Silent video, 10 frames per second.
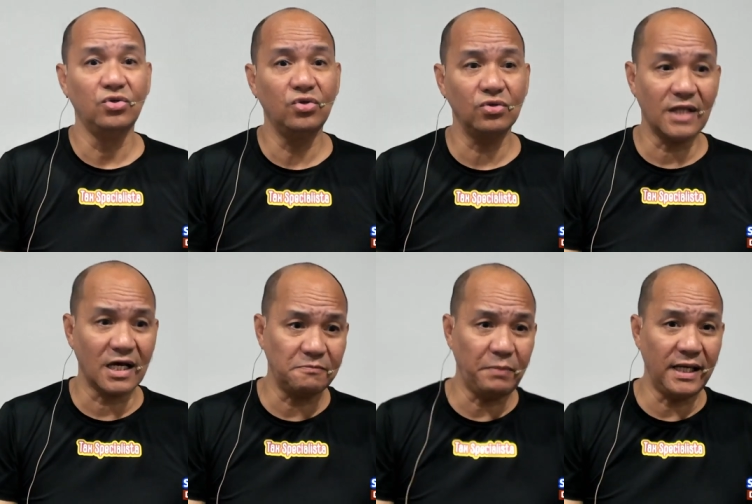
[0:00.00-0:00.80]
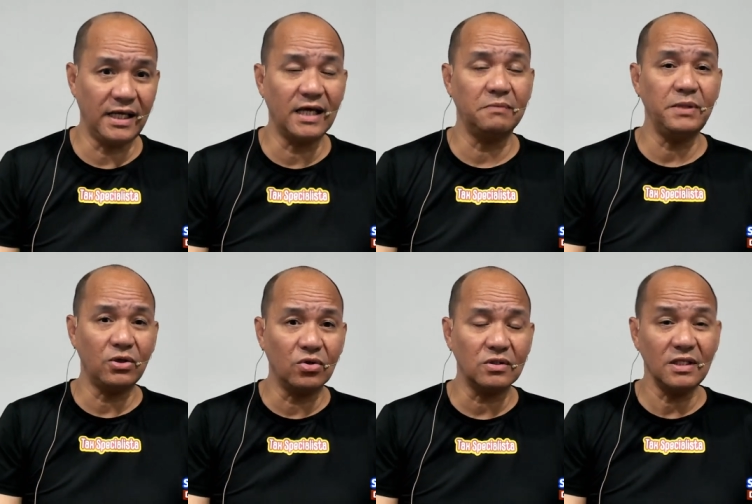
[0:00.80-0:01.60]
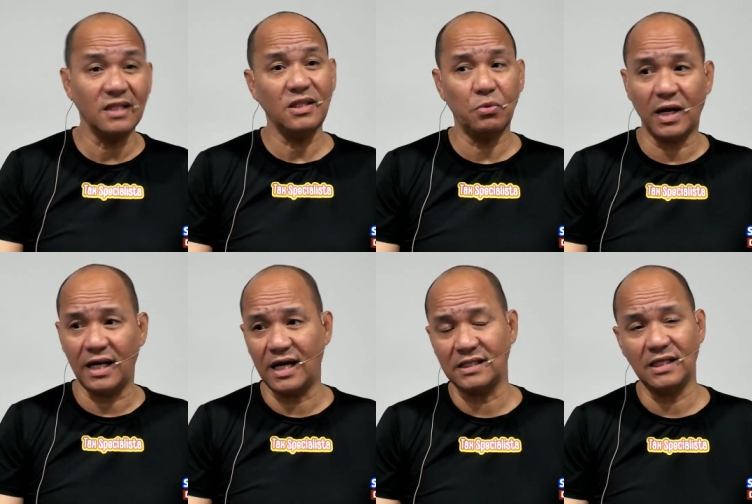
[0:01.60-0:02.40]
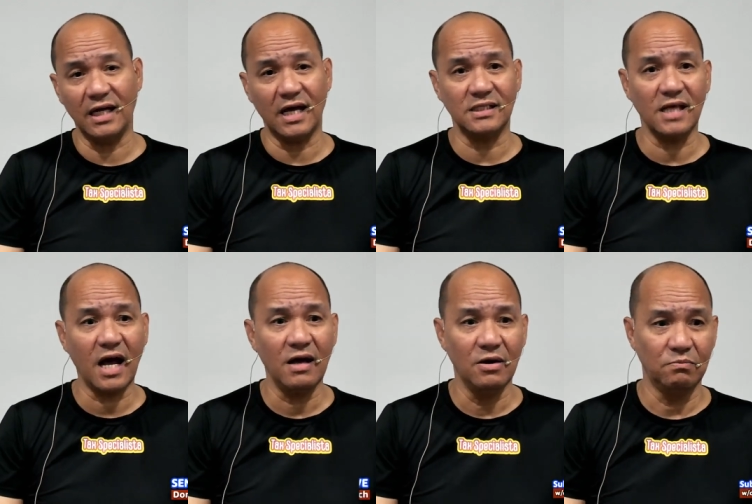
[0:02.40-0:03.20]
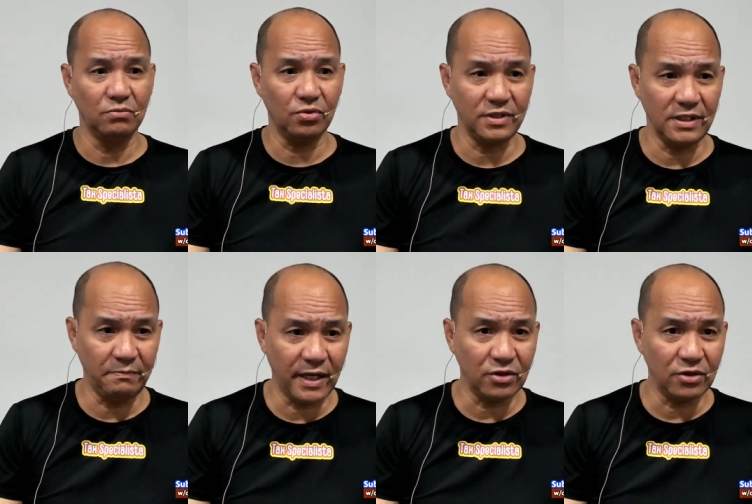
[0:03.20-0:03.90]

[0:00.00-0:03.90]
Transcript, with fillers: yung taxpayer because nagtiwala sila sa bookkeeper.